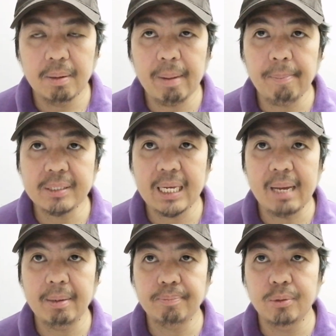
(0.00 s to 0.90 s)

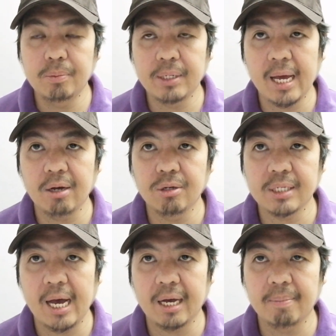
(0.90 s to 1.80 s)
Papasalamat po muna ako
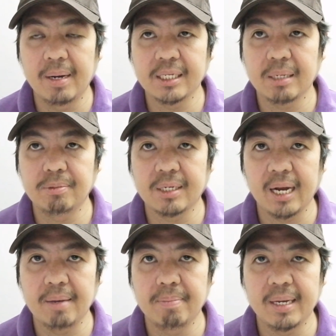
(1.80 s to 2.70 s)
sa aking mga
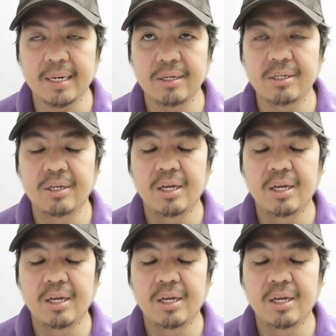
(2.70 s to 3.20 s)
subscriber. Ano?